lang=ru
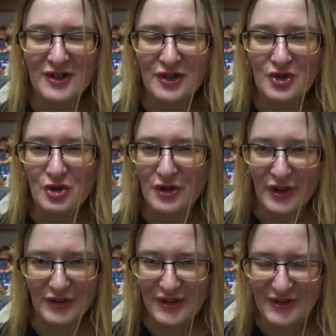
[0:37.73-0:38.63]
ничего
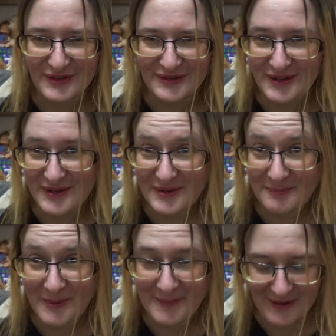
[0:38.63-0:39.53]
никогда не, не
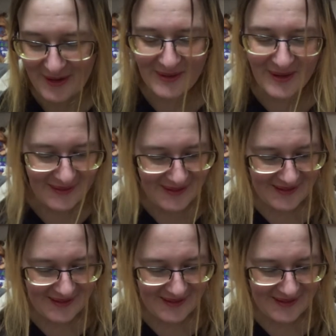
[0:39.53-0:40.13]
попадало.